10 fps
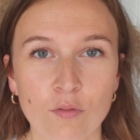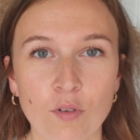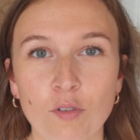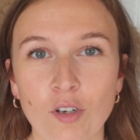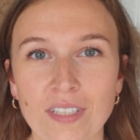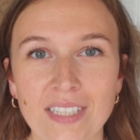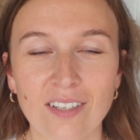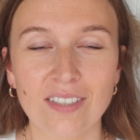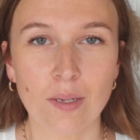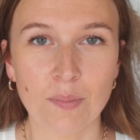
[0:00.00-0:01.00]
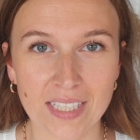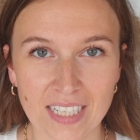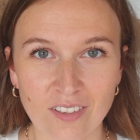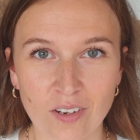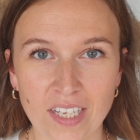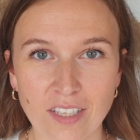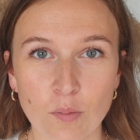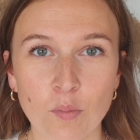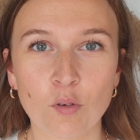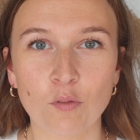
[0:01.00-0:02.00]
Vous vous lancez dans un business en
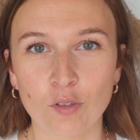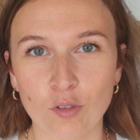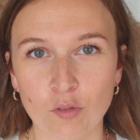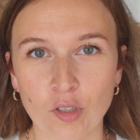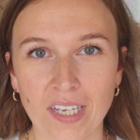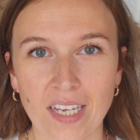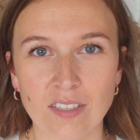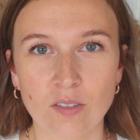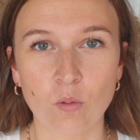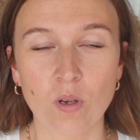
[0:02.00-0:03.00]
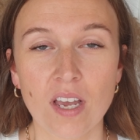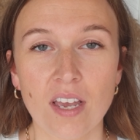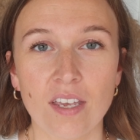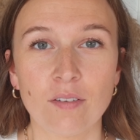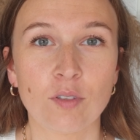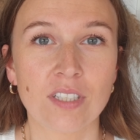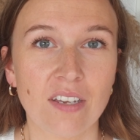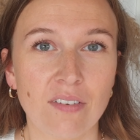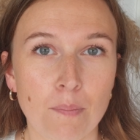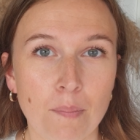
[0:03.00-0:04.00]
ligne pour vendre vos créations et vous ne
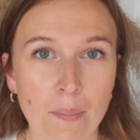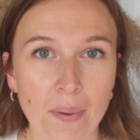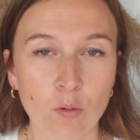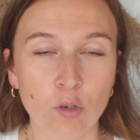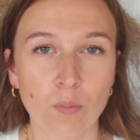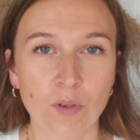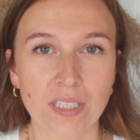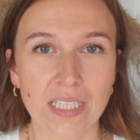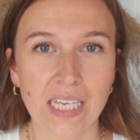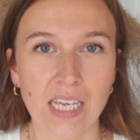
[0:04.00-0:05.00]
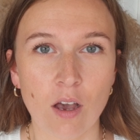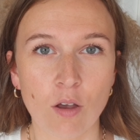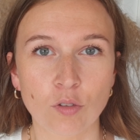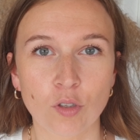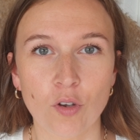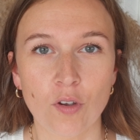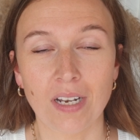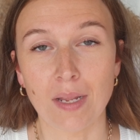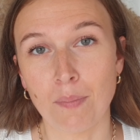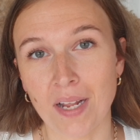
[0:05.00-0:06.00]
savez pas par où commencer entre
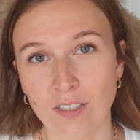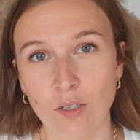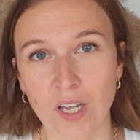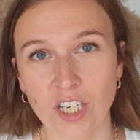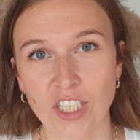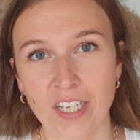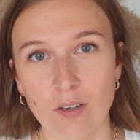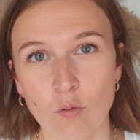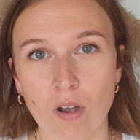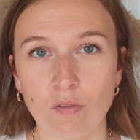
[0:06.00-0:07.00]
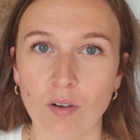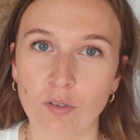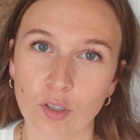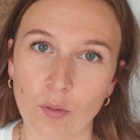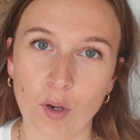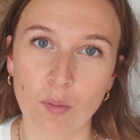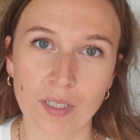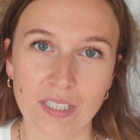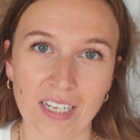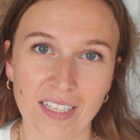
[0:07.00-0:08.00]
les places de marché ou avoir votre propre
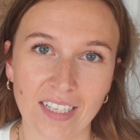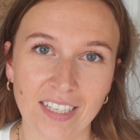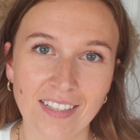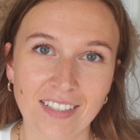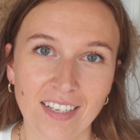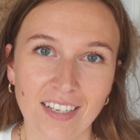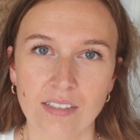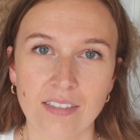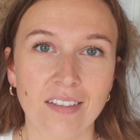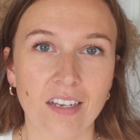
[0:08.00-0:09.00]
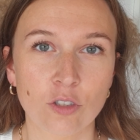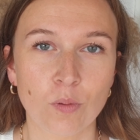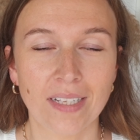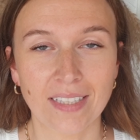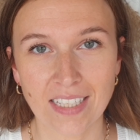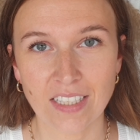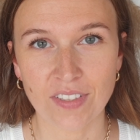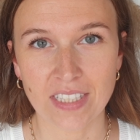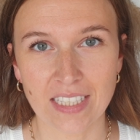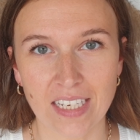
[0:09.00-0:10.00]
site internet. C'est un choix très
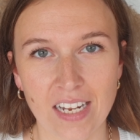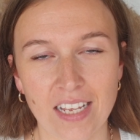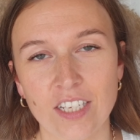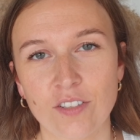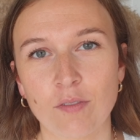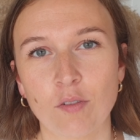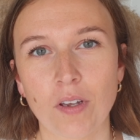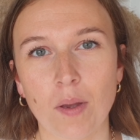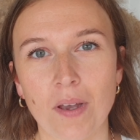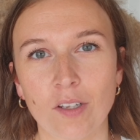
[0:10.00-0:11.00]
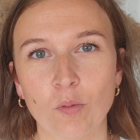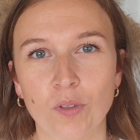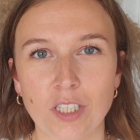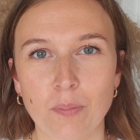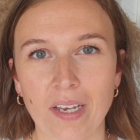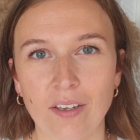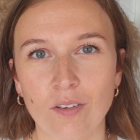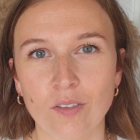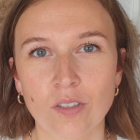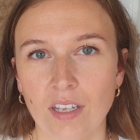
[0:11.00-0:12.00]
difficile et je vais vous faire part de mon
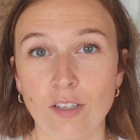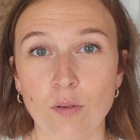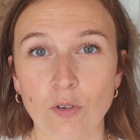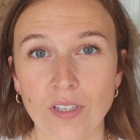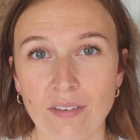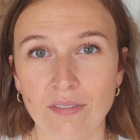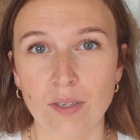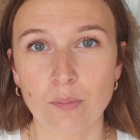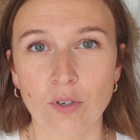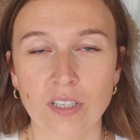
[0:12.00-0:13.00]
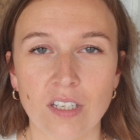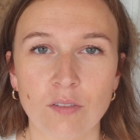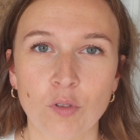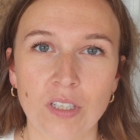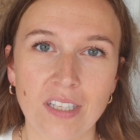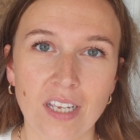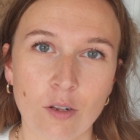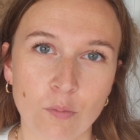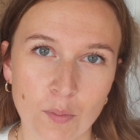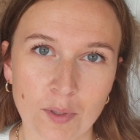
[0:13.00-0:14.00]
expérience et de mon avis pour essayer de vous guider
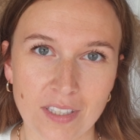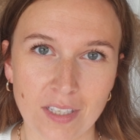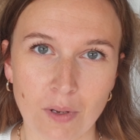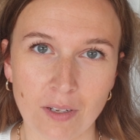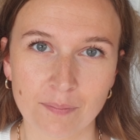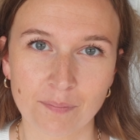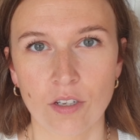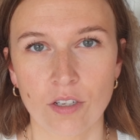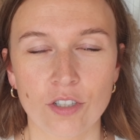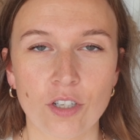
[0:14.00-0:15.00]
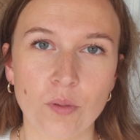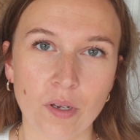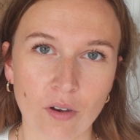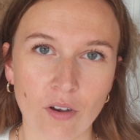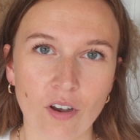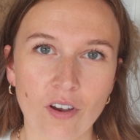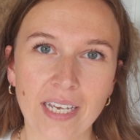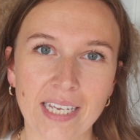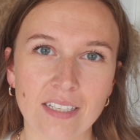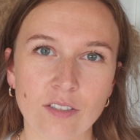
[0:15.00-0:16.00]
le mieux possible. Je suis Aurore
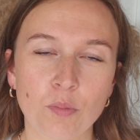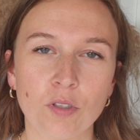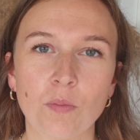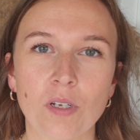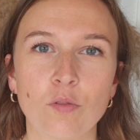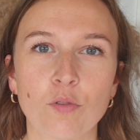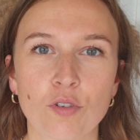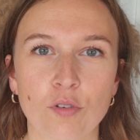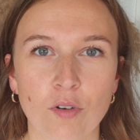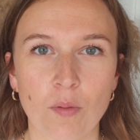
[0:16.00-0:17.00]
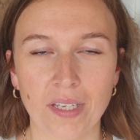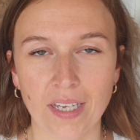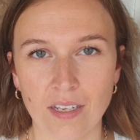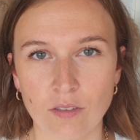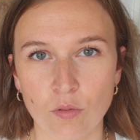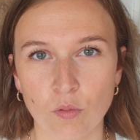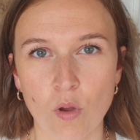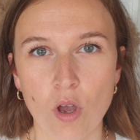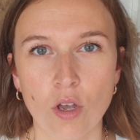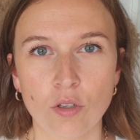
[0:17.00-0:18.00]
et depuis 2012, je vends mes créations
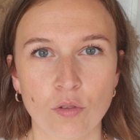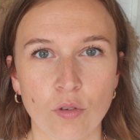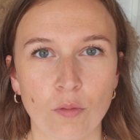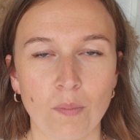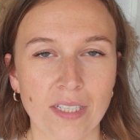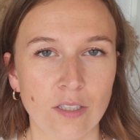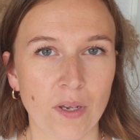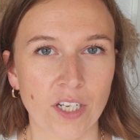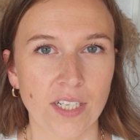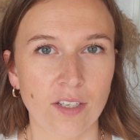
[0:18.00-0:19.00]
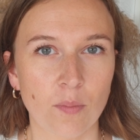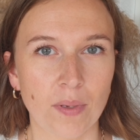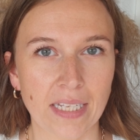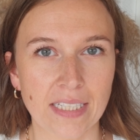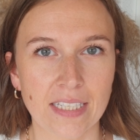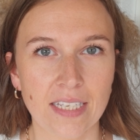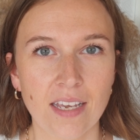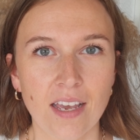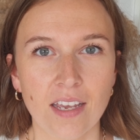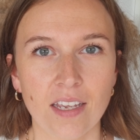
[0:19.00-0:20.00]
sur une place de marché comme
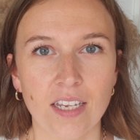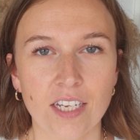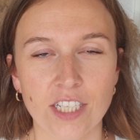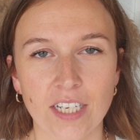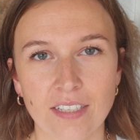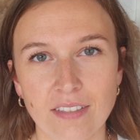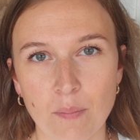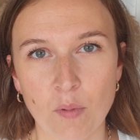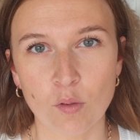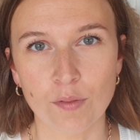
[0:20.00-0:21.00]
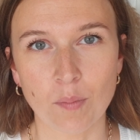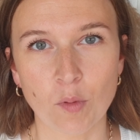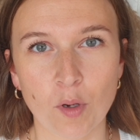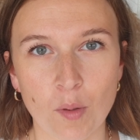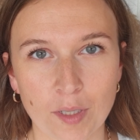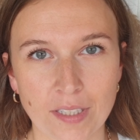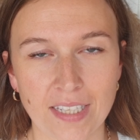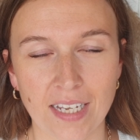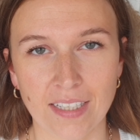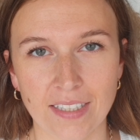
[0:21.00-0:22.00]
Etsy et j'ai récemment ouvert mon propre
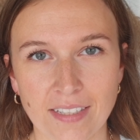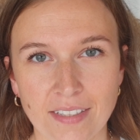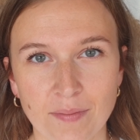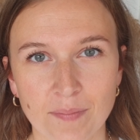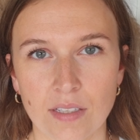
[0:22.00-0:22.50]
site internet.